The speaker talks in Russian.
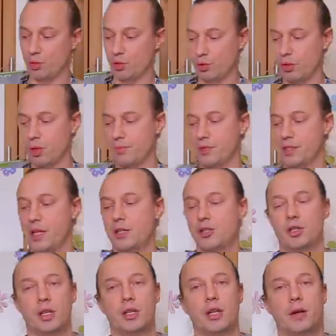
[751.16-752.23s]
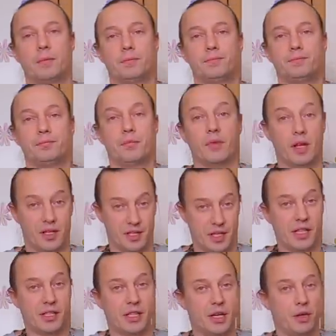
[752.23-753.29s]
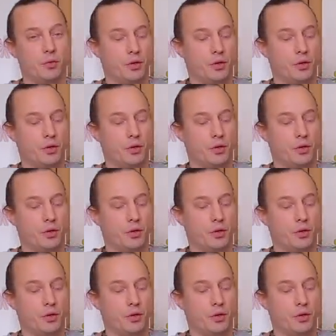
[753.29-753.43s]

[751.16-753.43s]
кунжутом, значит, это азиатская